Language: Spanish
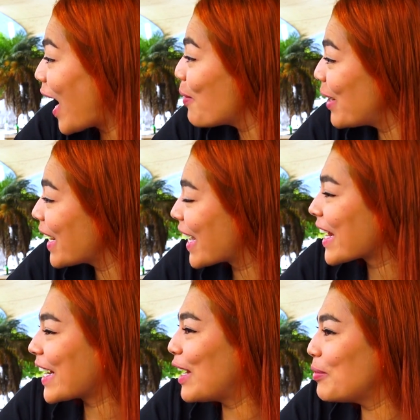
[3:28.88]
cámara que
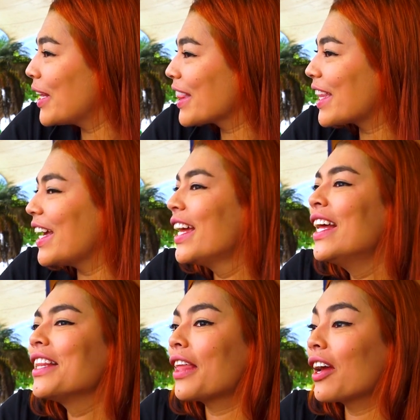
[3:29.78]
realmente
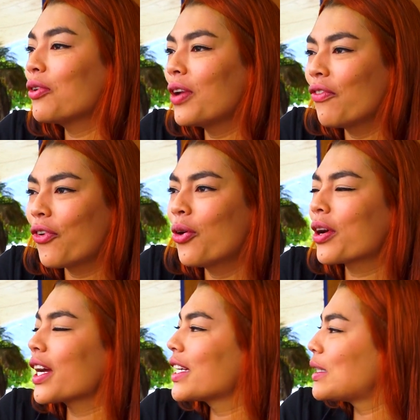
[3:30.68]
tenga un
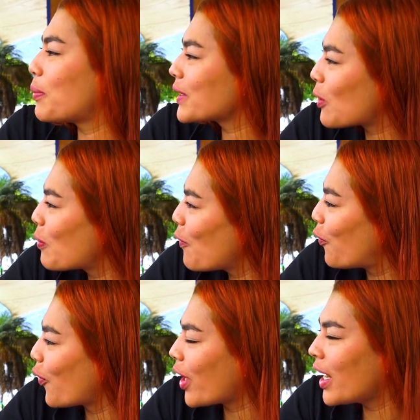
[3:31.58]
enfoque, que sepas cómo
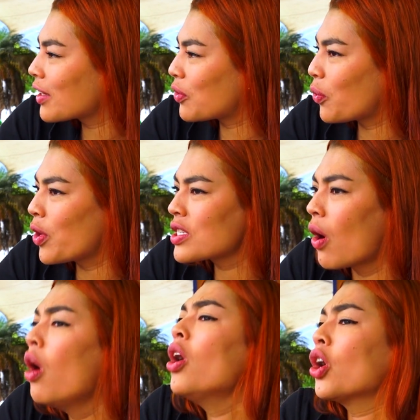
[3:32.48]
enfocar todo eso.
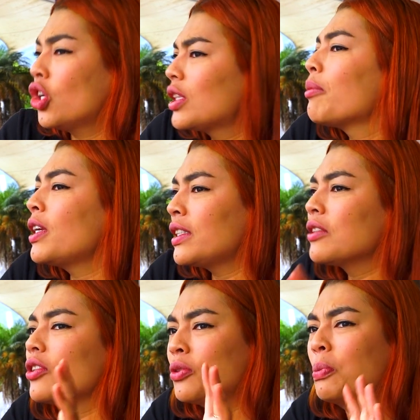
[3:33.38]
Contémosles
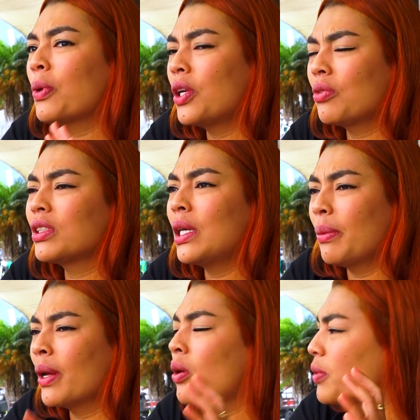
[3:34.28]
entonces un poquito ese,
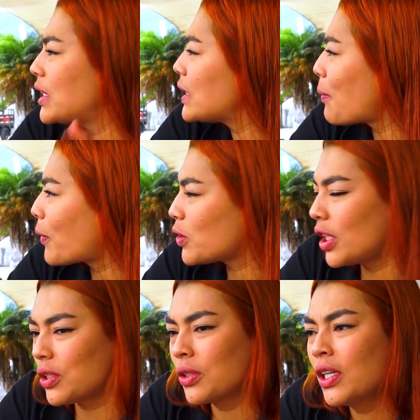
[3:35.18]
cómo es ese
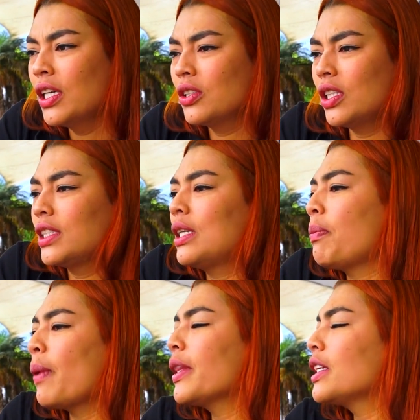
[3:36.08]
proceso. Entonces
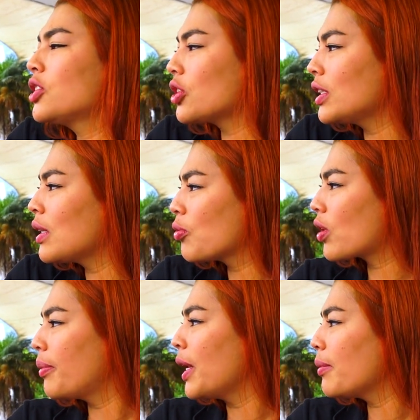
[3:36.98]
simplemente yo te llamo,
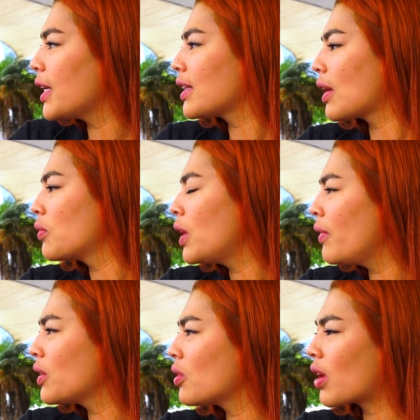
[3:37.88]
Camila, mira, tengo un
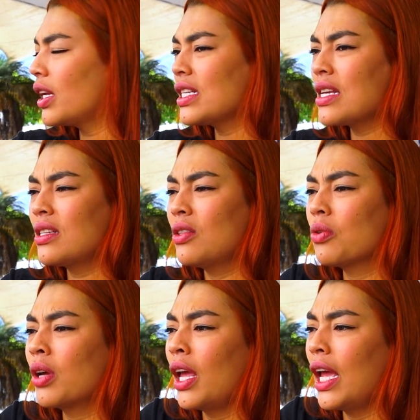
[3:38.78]
evento que
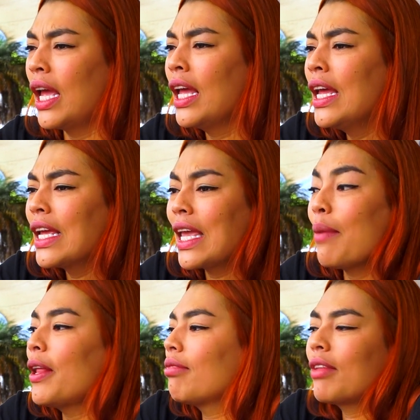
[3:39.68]
necesito que,
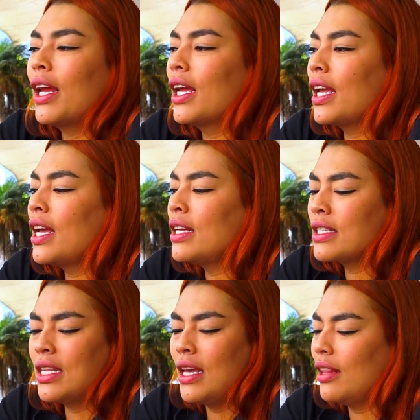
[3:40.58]
me
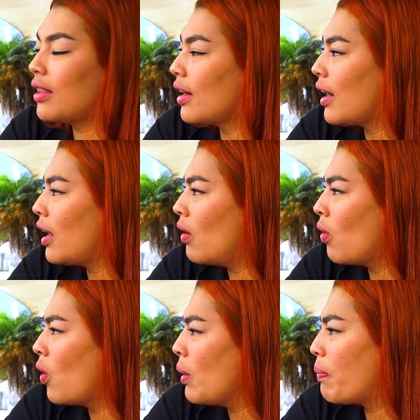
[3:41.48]
entregues digital
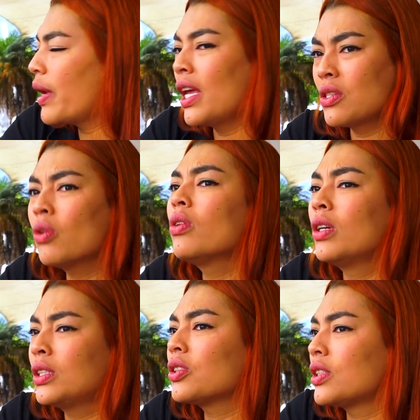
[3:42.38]
o impreso,
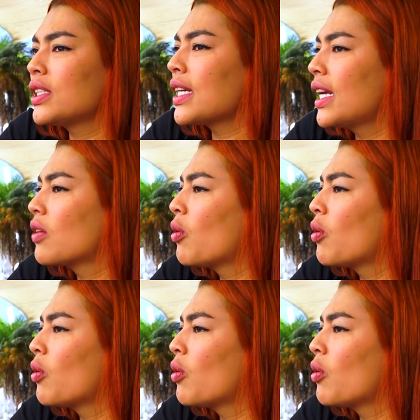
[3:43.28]
entonces ahí